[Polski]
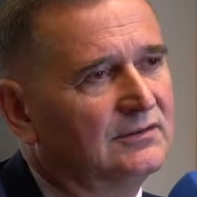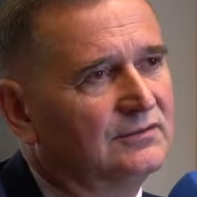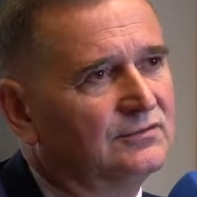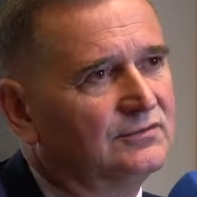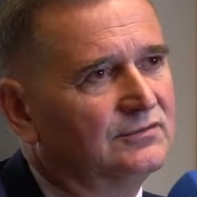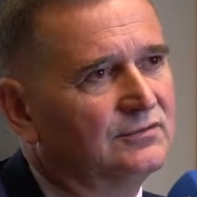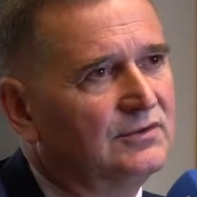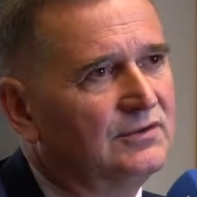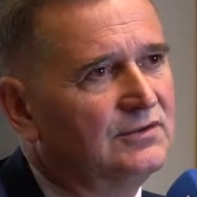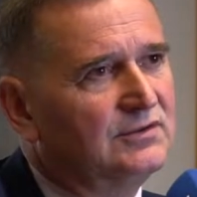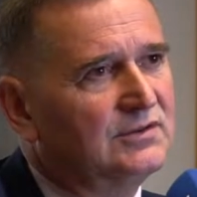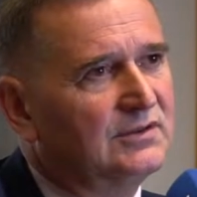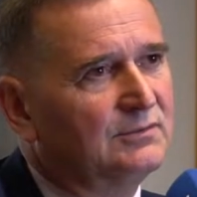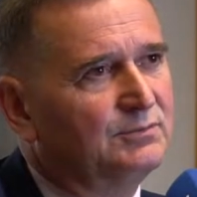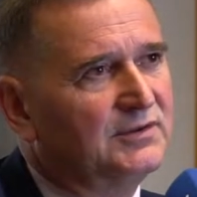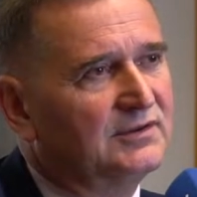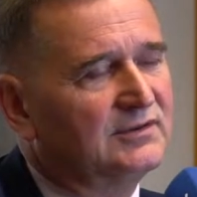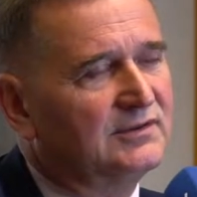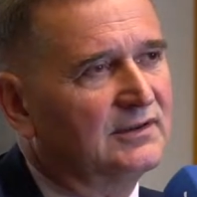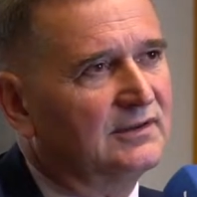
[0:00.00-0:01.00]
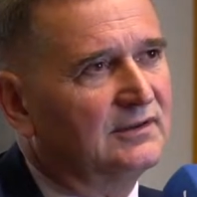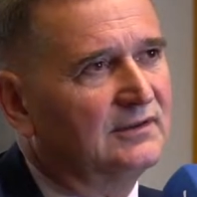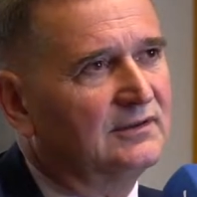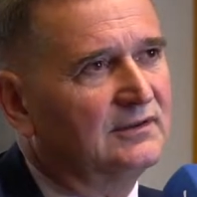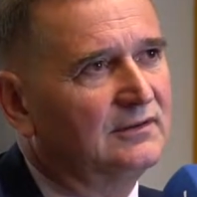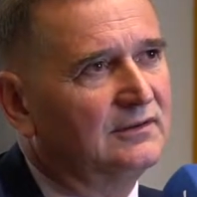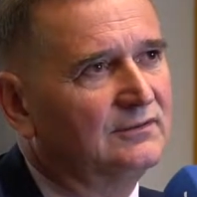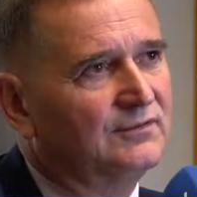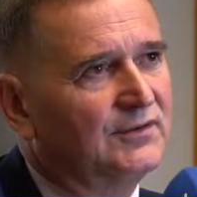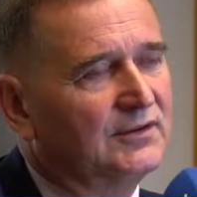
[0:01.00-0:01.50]
usunięcia pieca
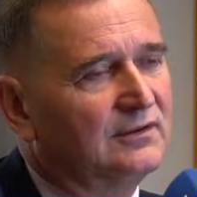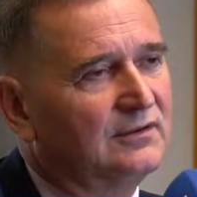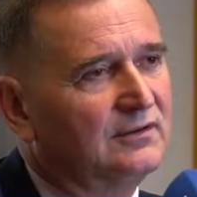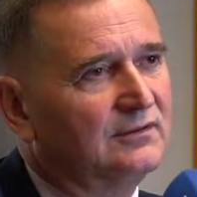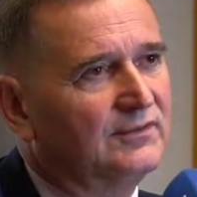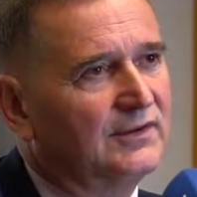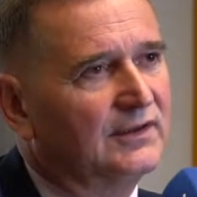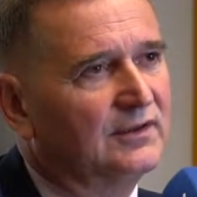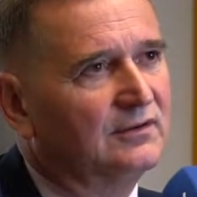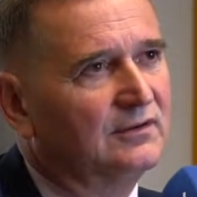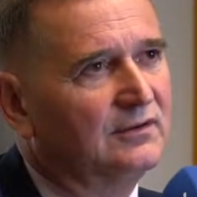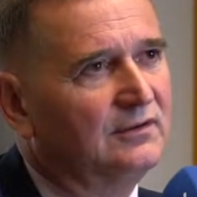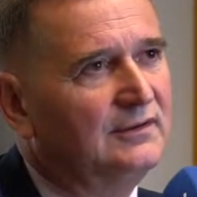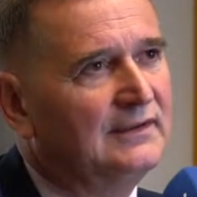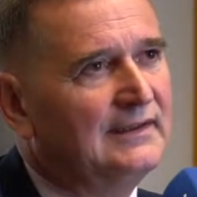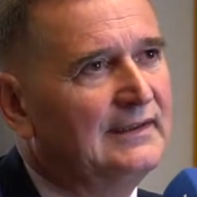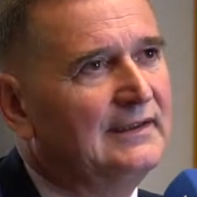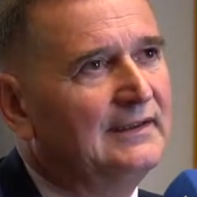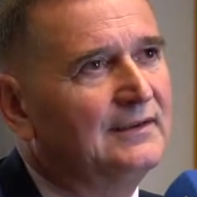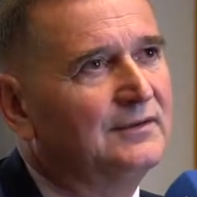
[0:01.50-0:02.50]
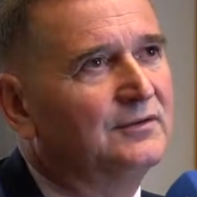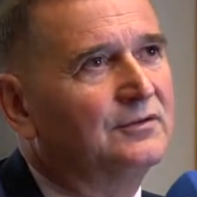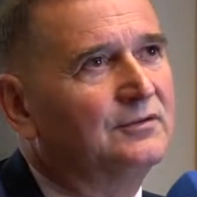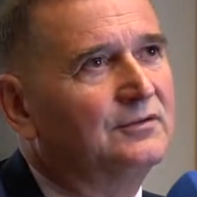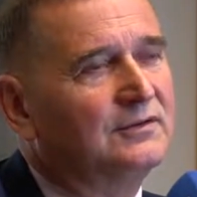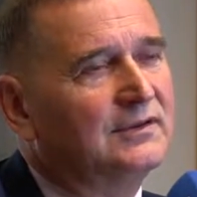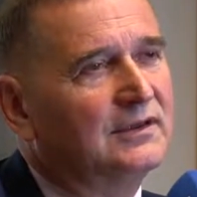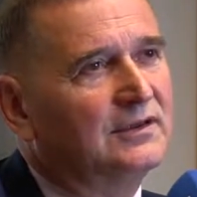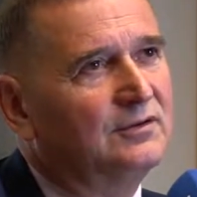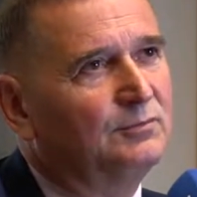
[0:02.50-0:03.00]
e, węglowego, no
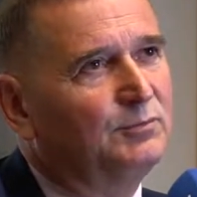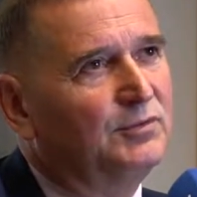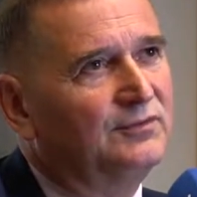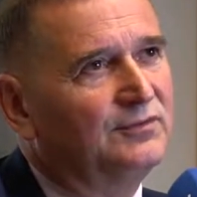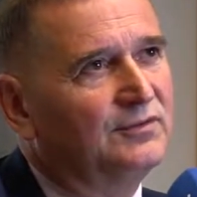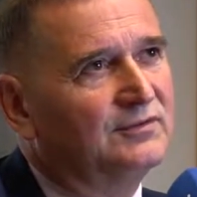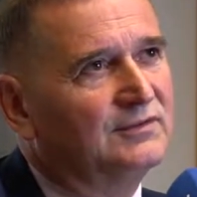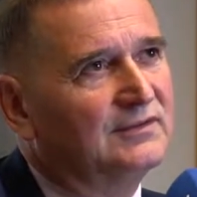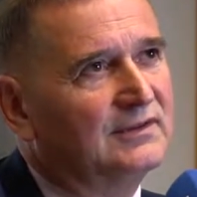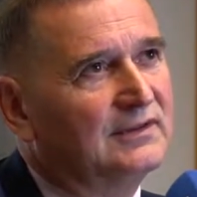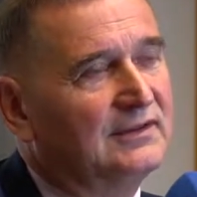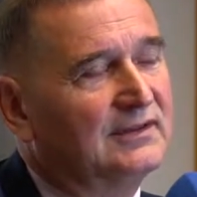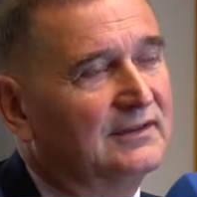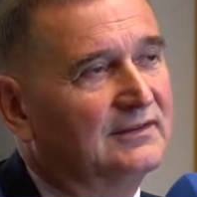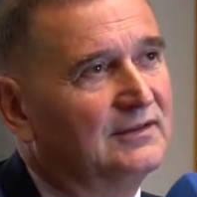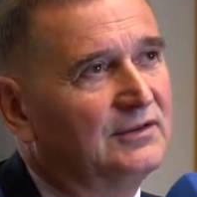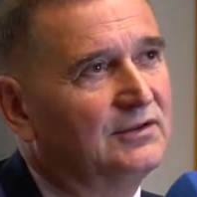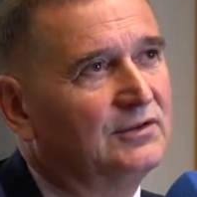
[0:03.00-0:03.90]
to taki obowiązek jest.